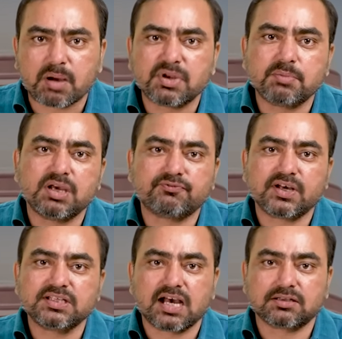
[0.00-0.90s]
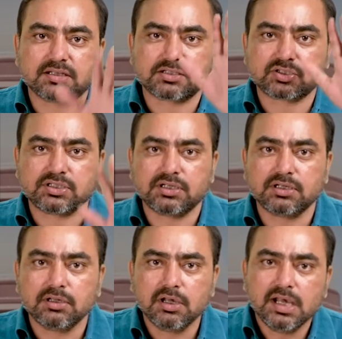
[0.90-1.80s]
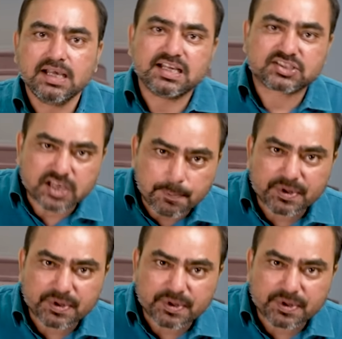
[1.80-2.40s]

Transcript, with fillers: मामले में एफआईआर दर्ज की गई इसी